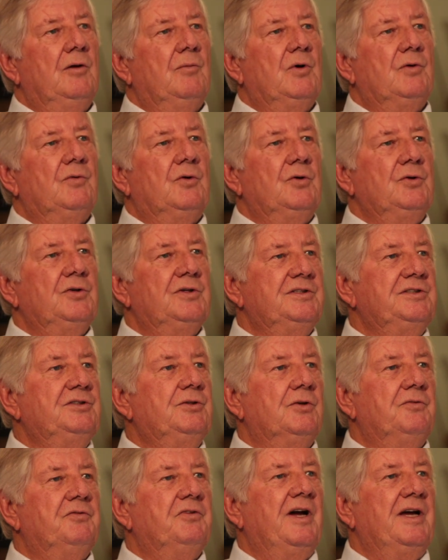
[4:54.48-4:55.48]
Man konnte sich
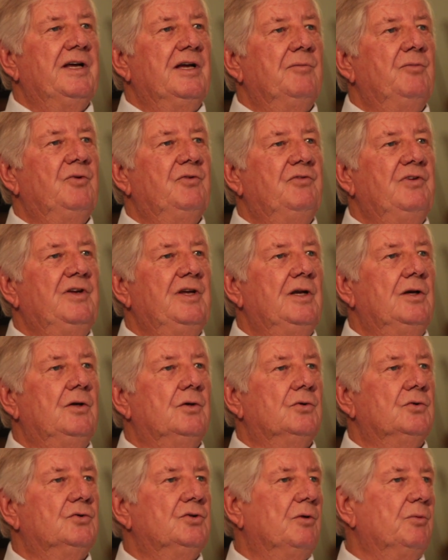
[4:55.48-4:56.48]
dort freier bewegen.
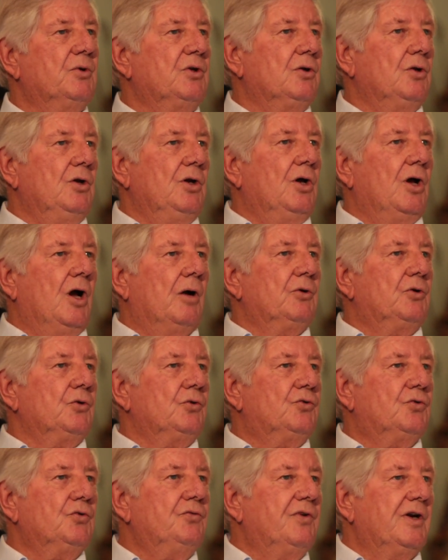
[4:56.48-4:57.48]
Das habe ich auch durch
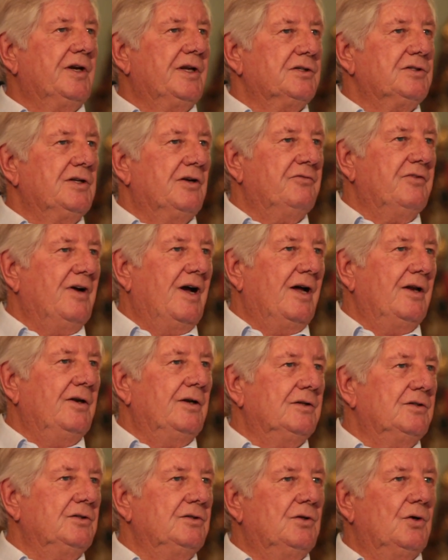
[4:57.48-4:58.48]
Zufall erst erfahren,
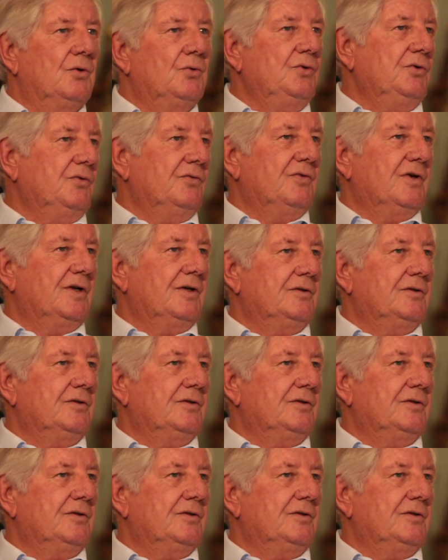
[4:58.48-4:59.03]
als ich da unten war.